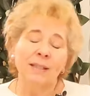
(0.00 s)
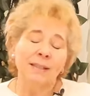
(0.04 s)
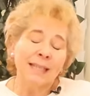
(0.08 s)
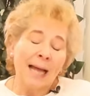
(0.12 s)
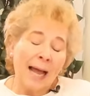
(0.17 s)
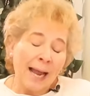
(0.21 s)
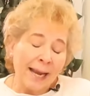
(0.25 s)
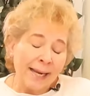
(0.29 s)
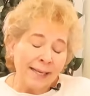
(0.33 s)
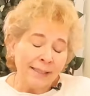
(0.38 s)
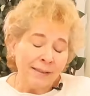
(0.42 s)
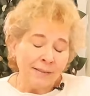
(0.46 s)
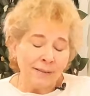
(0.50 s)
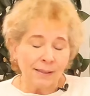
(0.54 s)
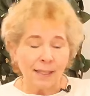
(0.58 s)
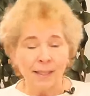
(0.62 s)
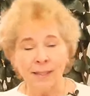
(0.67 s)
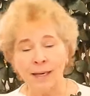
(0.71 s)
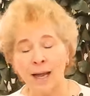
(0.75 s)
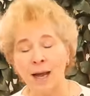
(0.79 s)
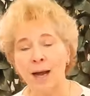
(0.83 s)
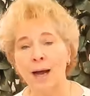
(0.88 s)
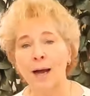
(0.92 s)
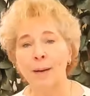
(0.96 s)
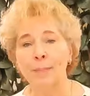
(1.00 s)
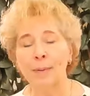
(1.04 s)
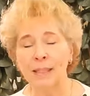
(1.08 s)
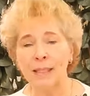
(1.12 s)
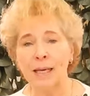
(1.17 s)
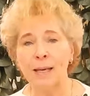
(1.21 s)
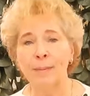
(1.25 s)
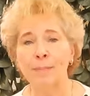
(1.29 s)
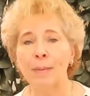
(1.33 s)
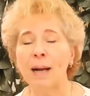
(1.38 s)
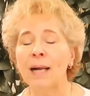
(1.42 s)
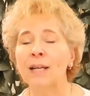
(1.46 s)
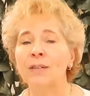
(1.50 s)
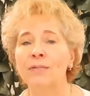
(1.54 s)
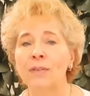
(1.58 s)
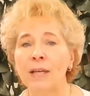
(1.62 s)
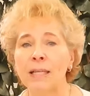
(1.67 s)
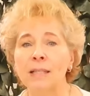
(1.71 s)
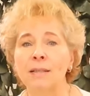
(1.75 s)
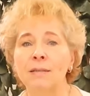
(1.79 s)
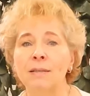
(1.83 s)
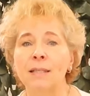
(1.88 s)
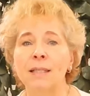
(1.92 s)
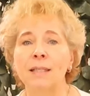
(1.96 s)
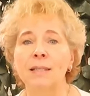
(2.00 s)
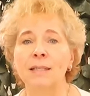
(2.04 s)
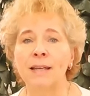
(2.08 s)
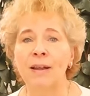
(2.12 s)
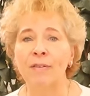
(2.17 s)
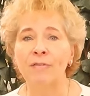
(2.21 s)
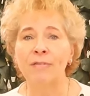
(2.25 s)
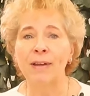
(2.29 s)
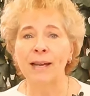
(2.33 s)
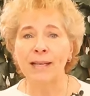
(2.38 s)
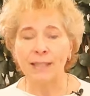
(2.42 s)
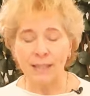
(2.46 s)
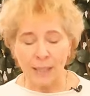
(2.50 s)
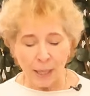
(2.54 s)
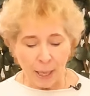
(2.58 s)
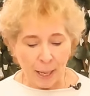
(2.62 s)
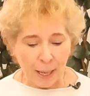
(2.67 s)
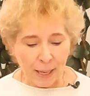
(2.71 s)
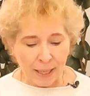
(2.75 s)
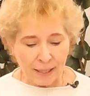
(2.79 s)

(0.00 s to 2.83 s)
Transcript: nein, dann habe ich eben halt wieder diesen Effekt.